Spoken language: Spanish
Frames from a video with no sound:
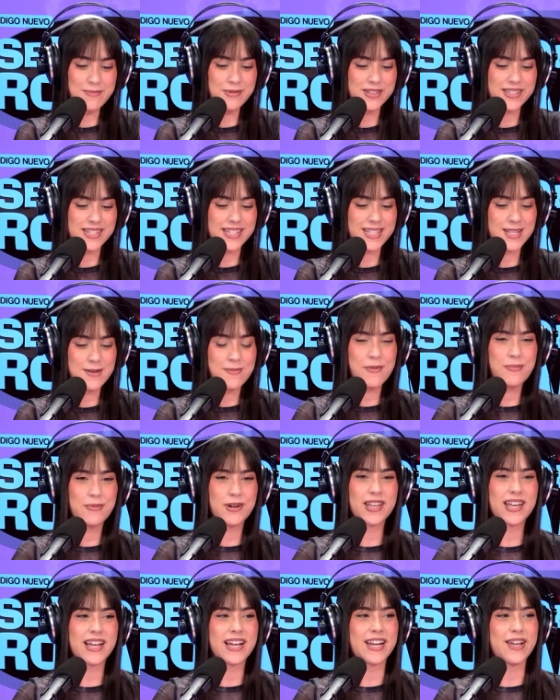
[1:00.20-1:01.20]
muchísimo
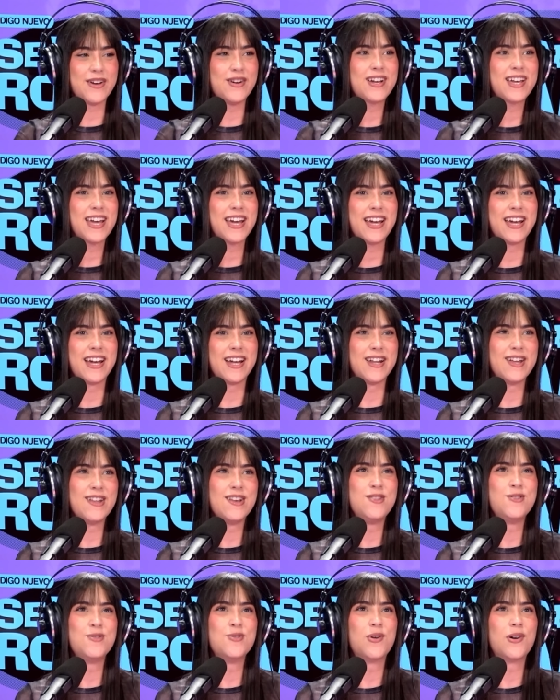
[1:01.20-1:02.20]
porque creo que,
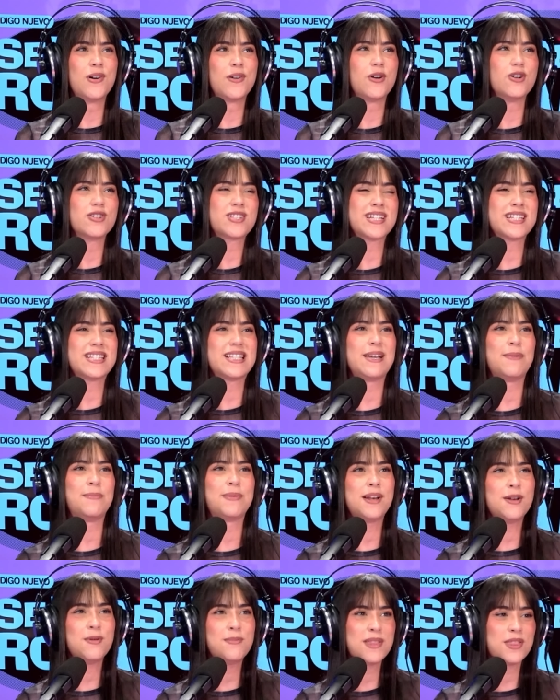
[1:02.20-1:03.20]
nun, o sea,
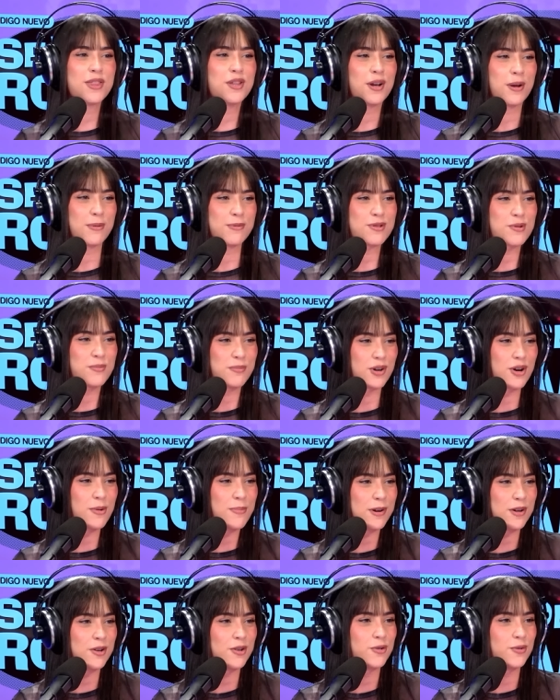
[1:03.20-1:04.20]
siempre lo mencionamos un poco,
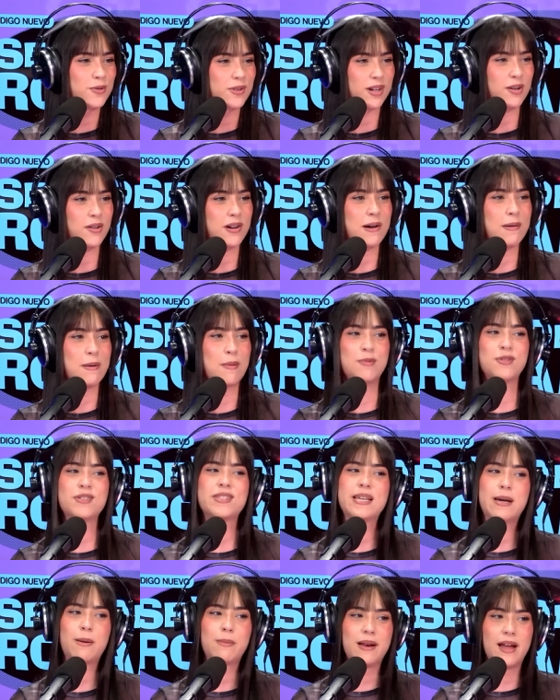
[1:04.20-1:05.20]
pero nunca lo acabamos
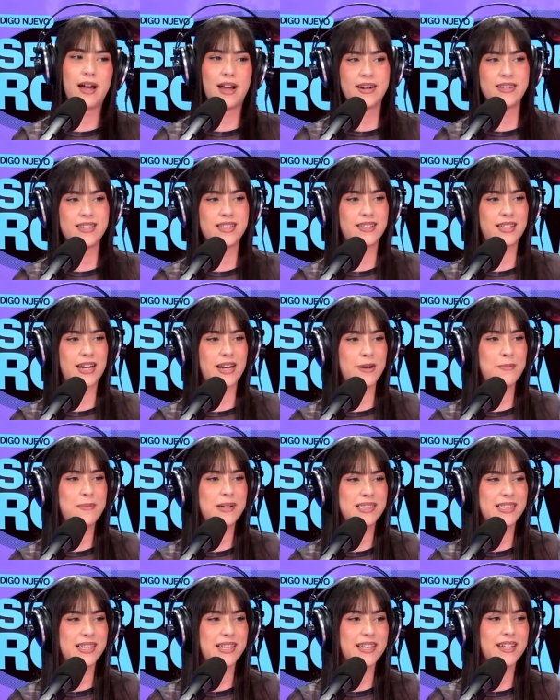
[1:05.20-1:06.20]
de hablar y entrar en
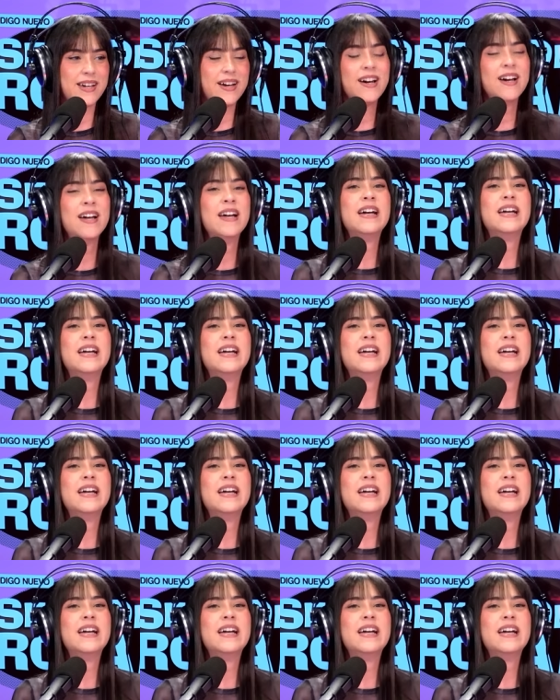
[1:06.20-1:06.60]
materia.